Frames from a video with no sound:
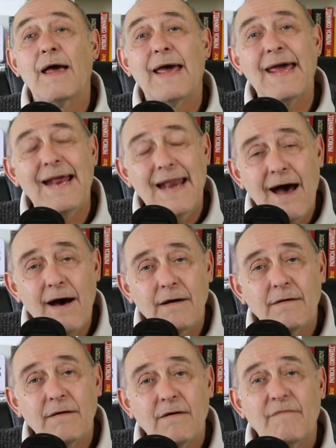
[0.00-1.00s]
Et là,
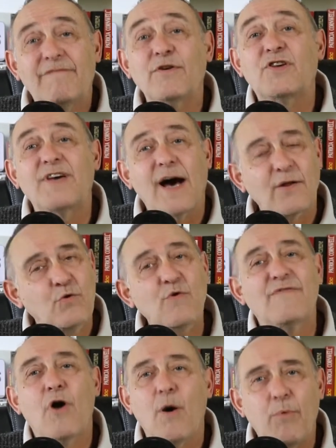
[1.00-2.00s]
votre cardio
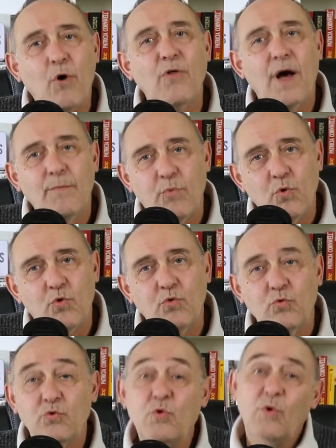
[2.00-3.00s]
va en prendre un bon
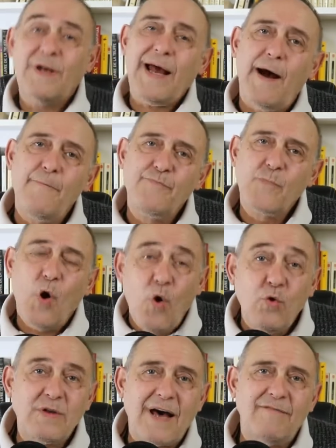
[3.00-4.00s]
coup. Donc là,
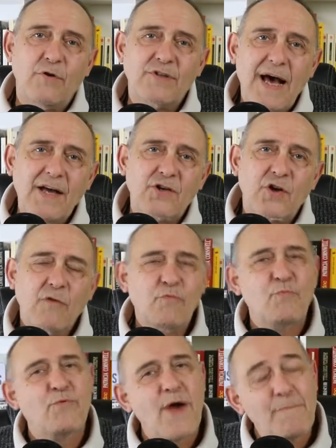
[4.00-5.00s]
autre avantage, vous
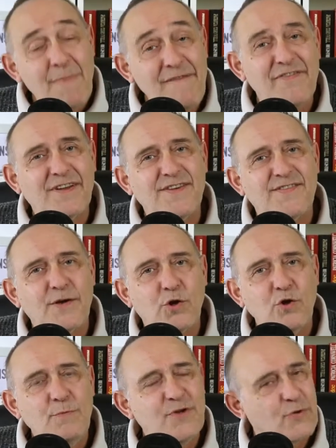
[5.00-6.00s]
pouvez même faire des
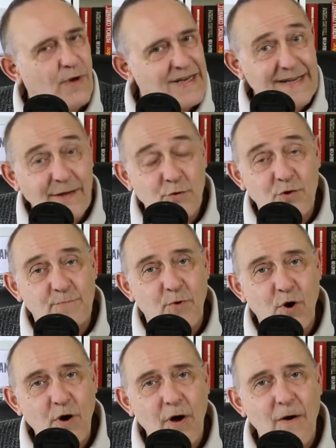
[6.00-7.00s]
économies sur la salle de
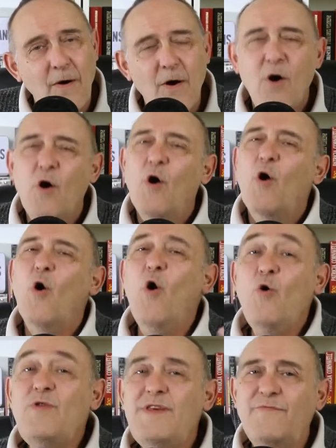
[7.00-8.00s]
sport.
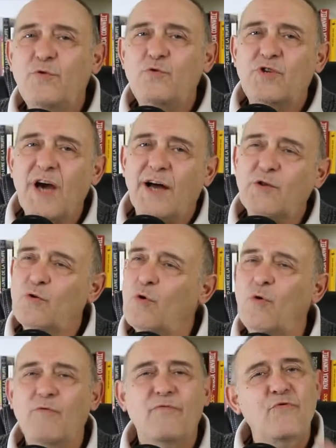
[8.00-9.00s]
Au niveau du
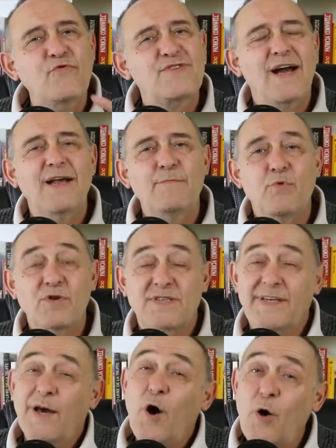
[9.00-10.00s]
cardio, vous allez
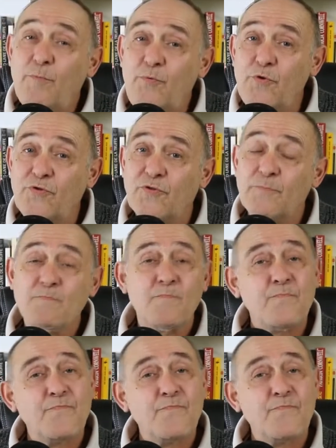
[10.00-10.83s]
bosser. En plus,